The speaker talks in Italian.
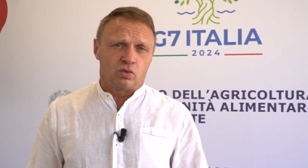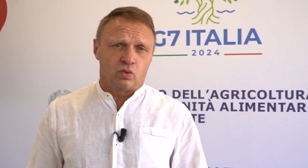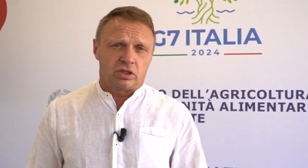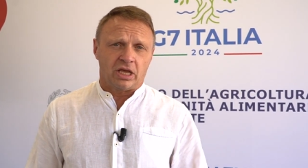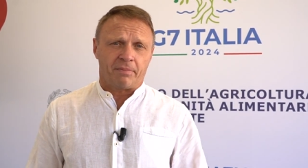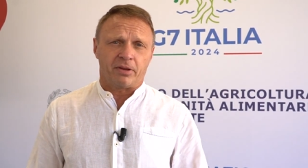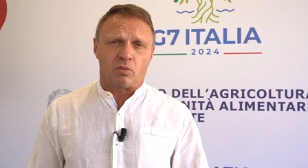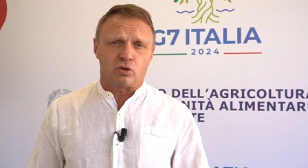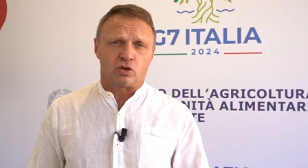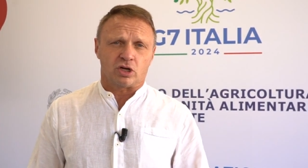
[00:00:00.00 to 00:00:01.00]
tutti abbiano
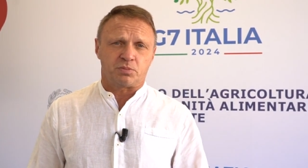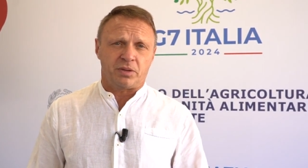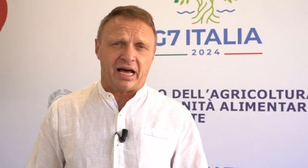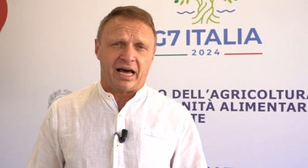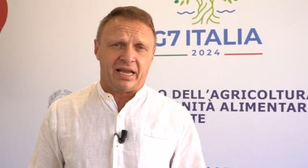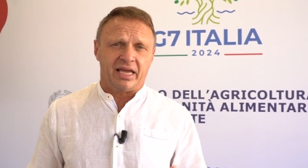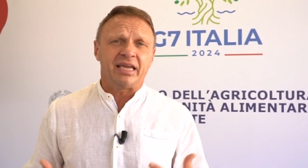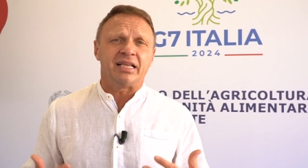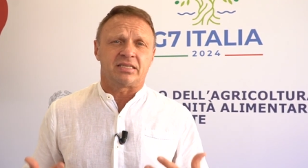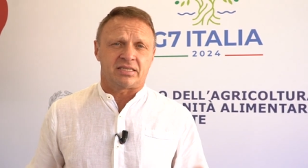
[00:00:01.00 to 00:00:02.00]
potuto respirare
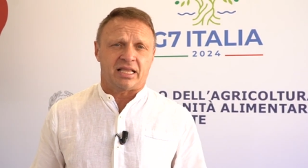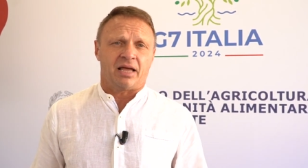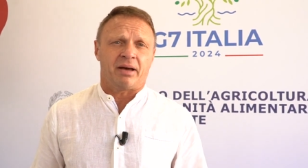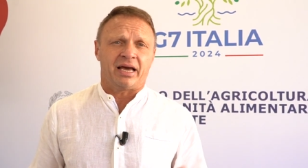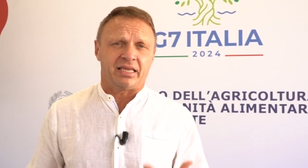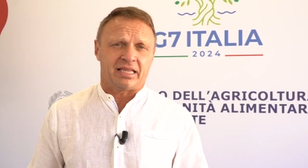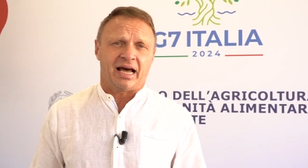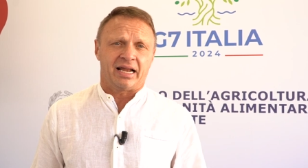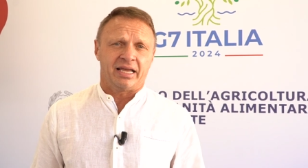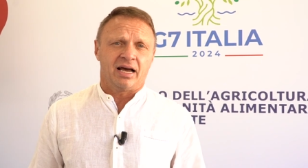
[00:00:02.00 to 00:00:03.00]
il sistema
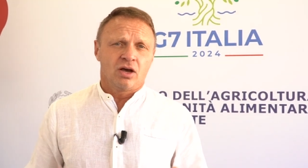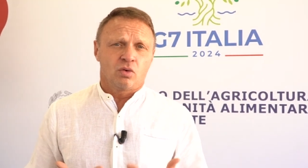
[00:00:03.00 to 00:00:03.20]
Italia,